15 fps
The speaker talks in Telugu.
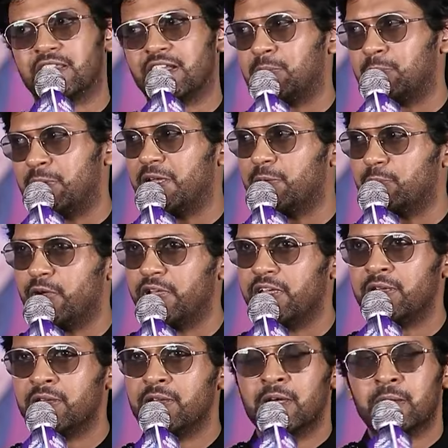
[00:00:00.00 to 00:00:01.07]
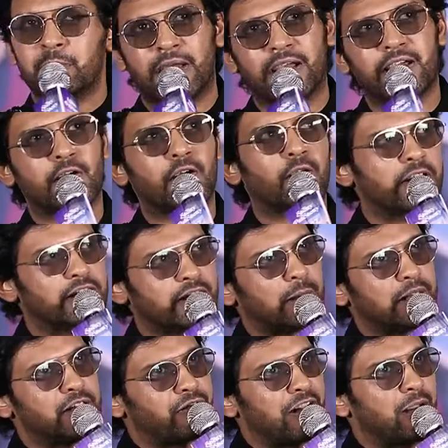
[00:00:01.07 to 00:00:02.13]
ఇంతకు ఆయన హెల్త్ అప్డేట్
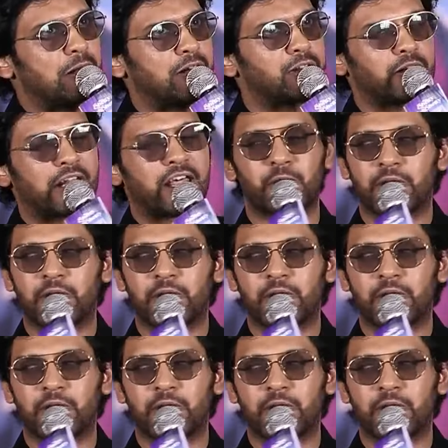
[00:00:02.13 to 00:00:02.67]
ఎలా ఉందంటే